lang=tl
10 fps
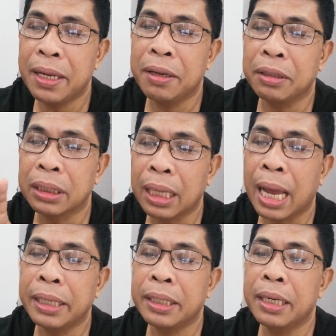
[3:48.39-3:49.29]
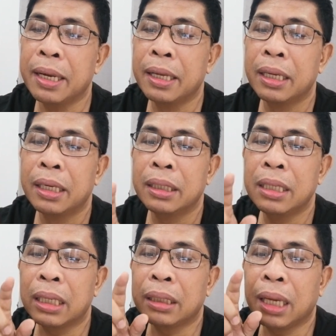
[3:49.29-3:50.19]
video slide
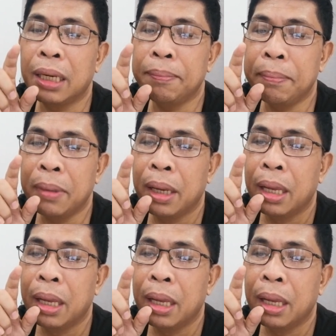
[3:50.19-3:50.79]
that can